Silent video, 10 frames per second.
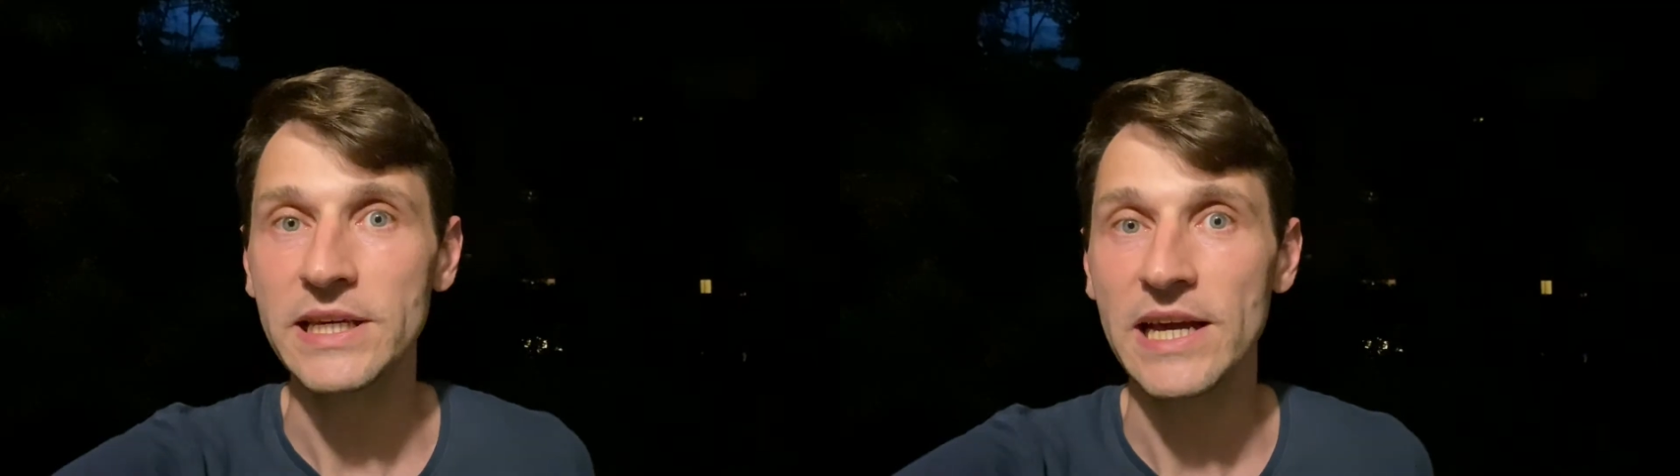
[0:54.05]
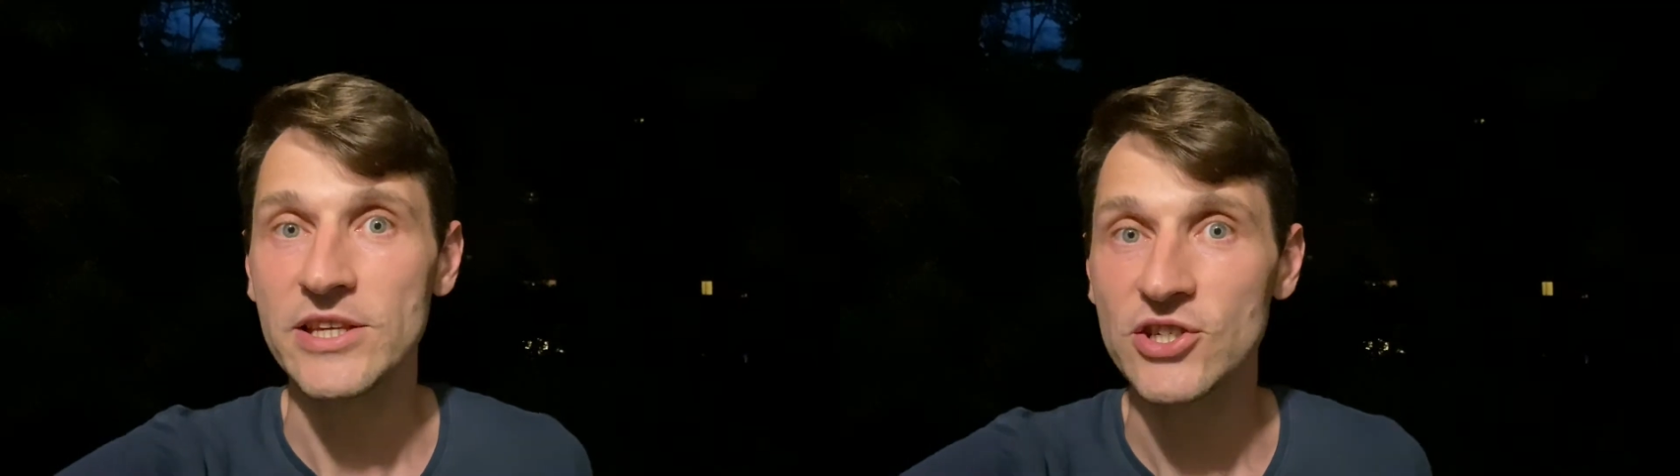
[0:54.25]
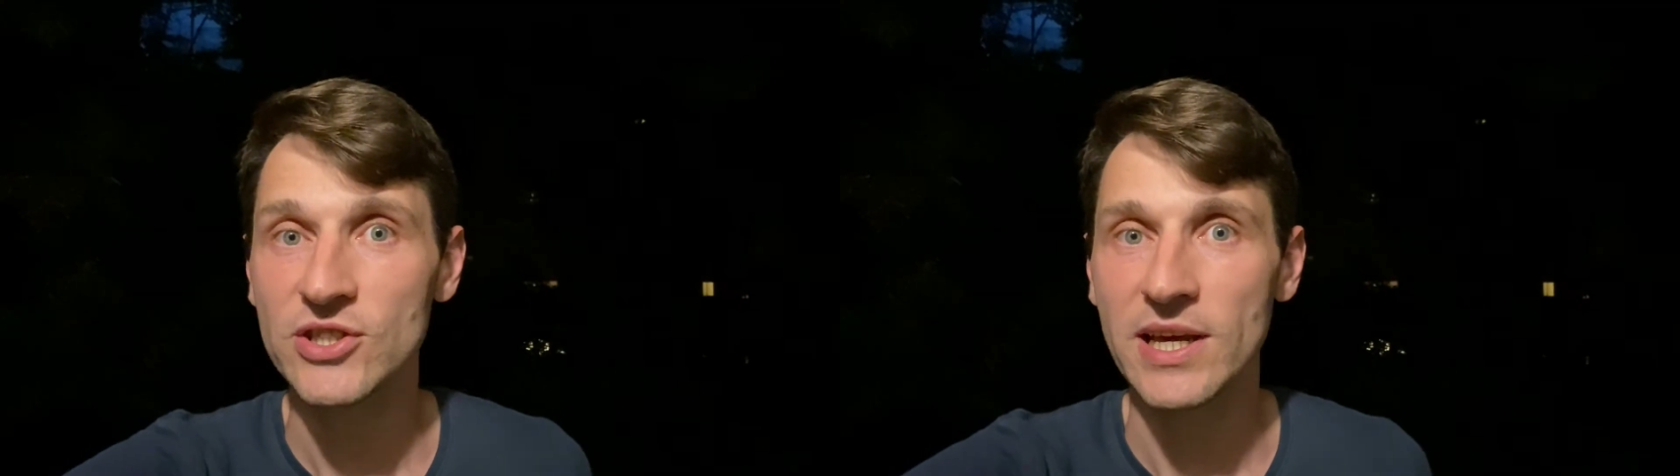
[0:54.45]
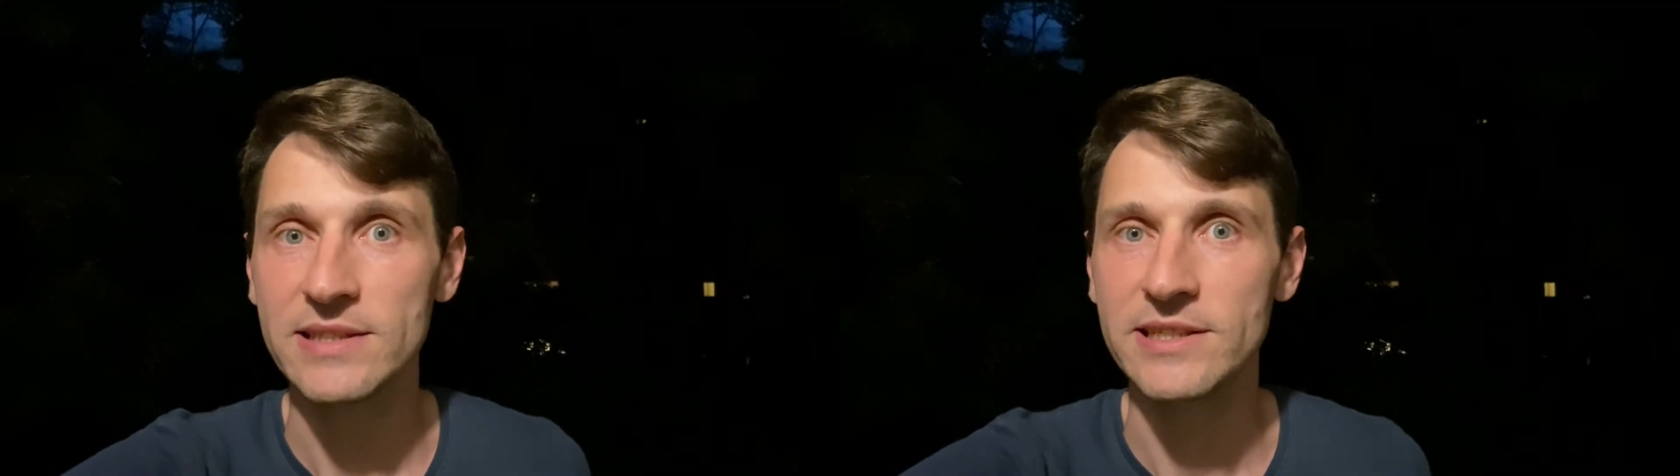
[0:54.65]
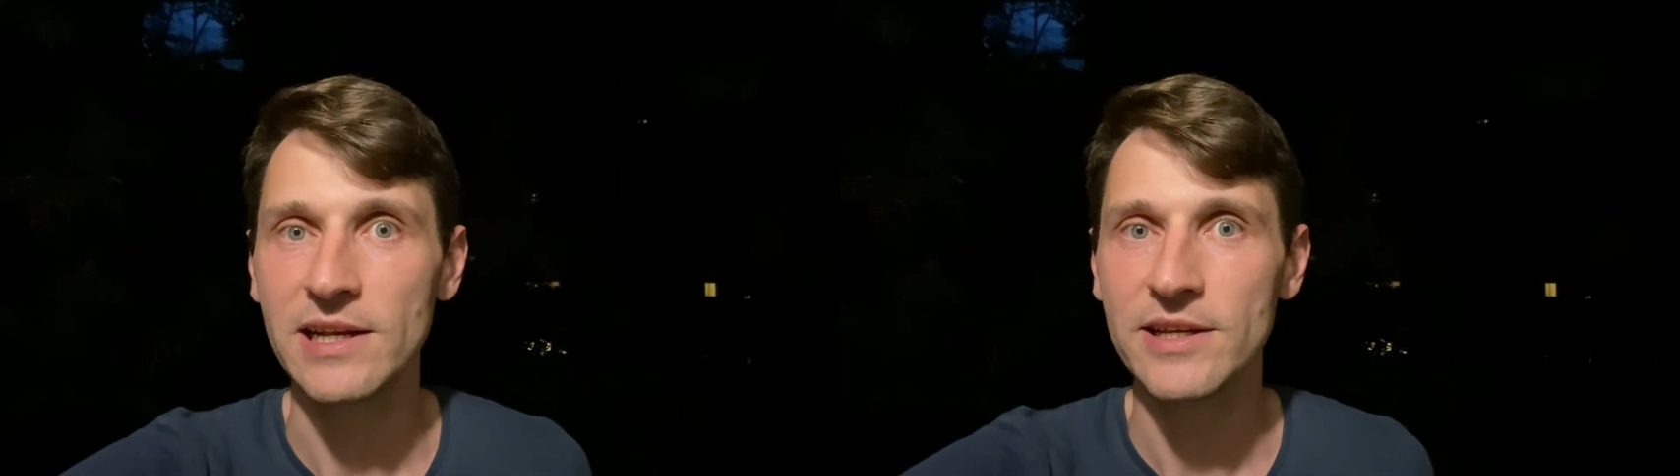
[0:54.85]
И, конечно,
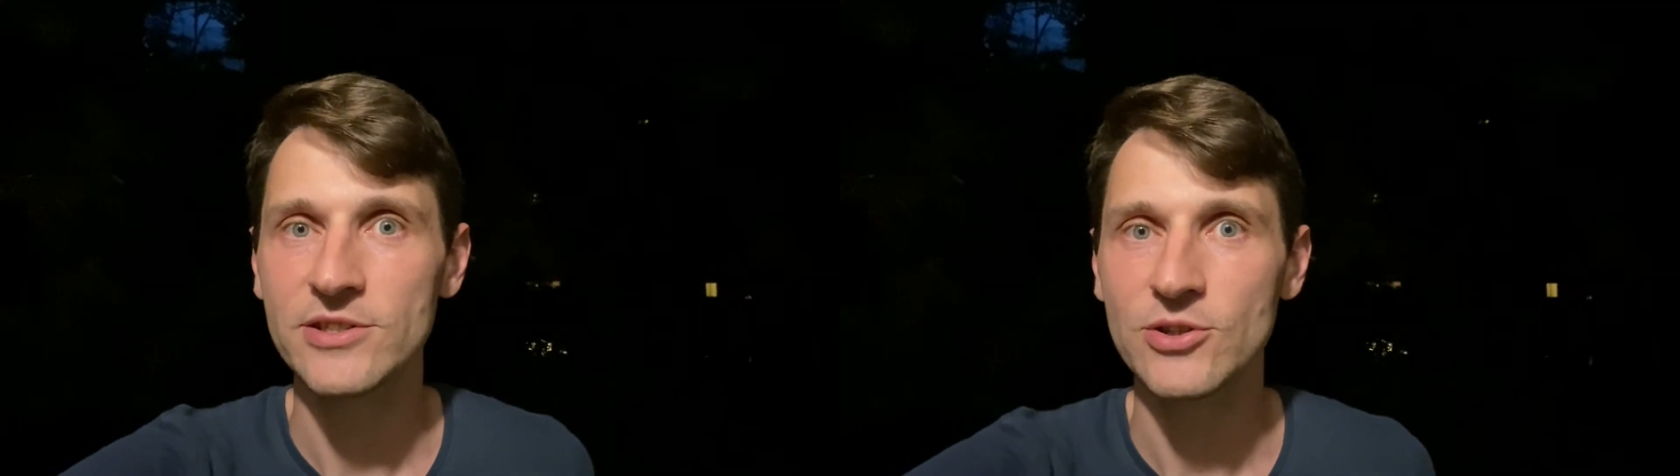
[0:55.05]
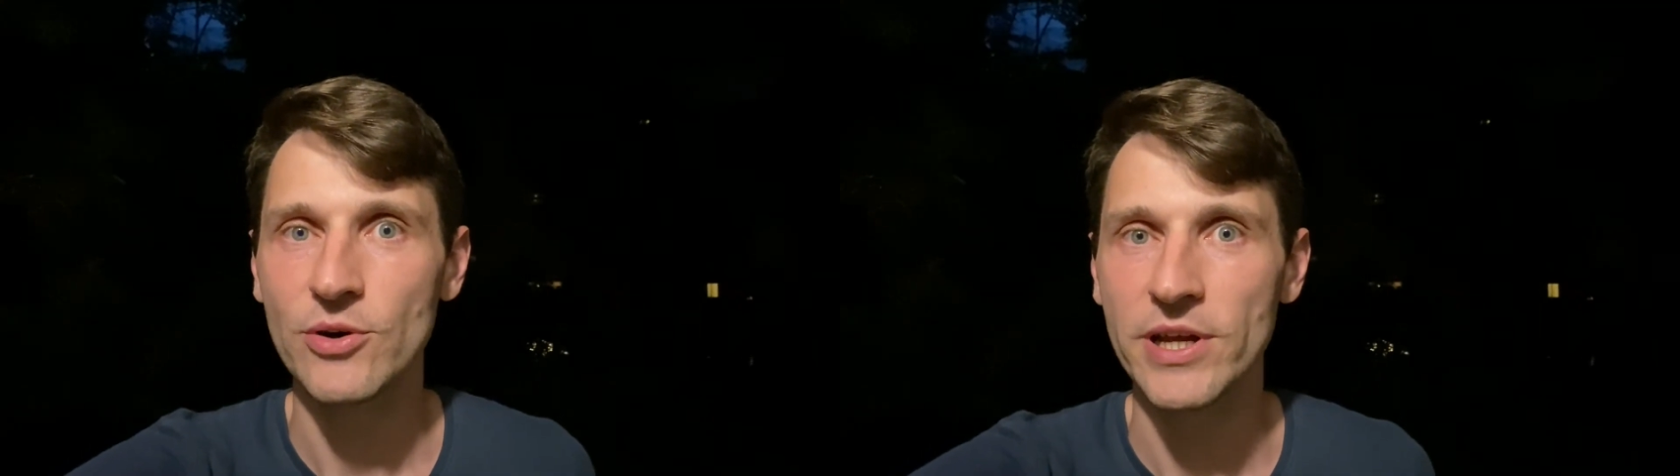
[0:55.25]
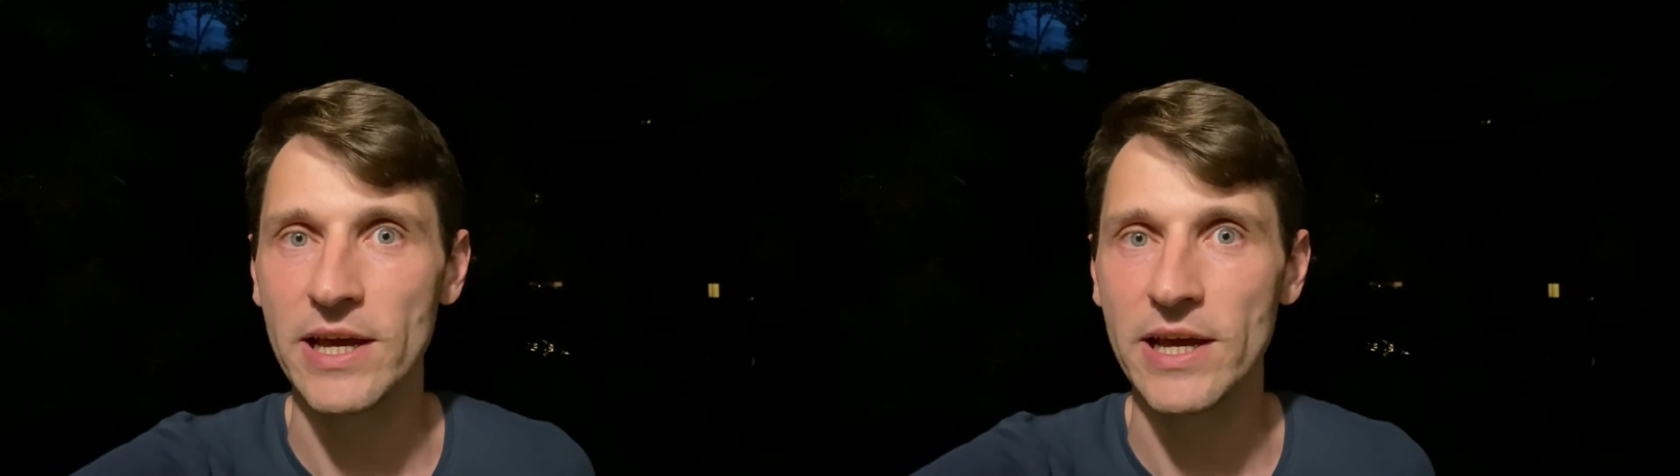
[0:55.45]
отдельная история —